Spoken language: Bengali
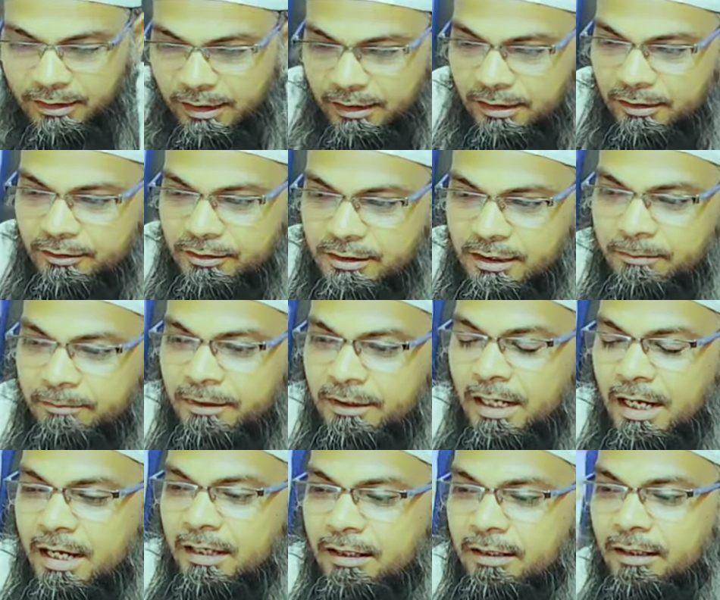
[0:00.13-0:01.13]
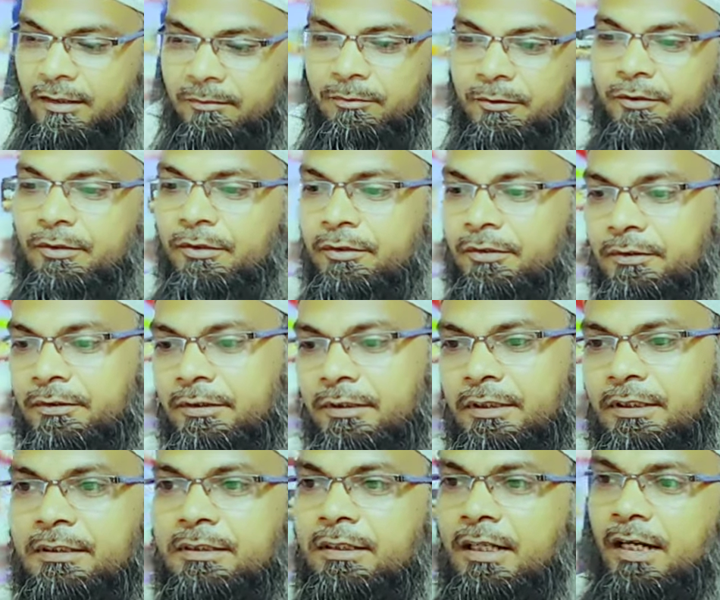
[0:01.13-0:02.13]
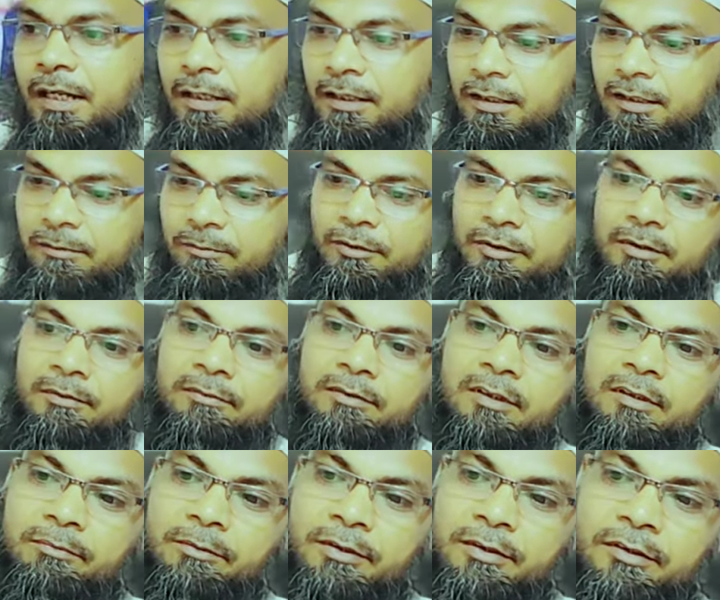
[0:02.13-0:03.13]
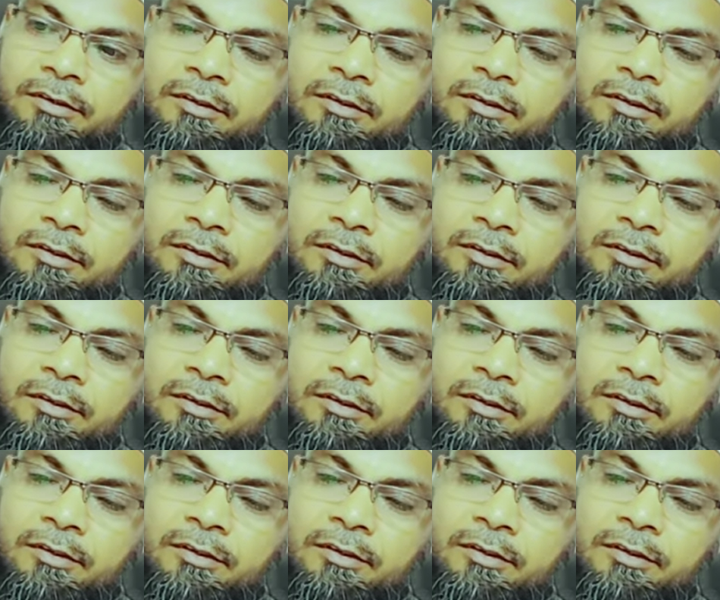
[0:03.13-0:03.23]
এটা হচ্ছে আপনার আয়কার রিপোর্ট এই যে আয়কার রিপোর্ট আপনারা প্রিয়